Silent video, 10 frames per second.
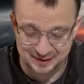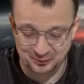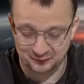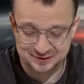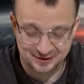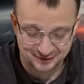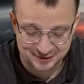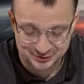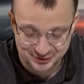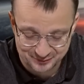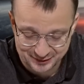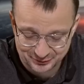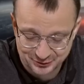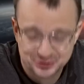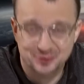i powstawanie
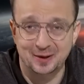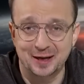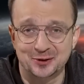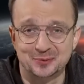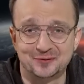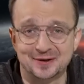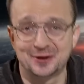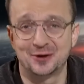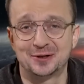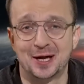ciemnego grzyba atomowego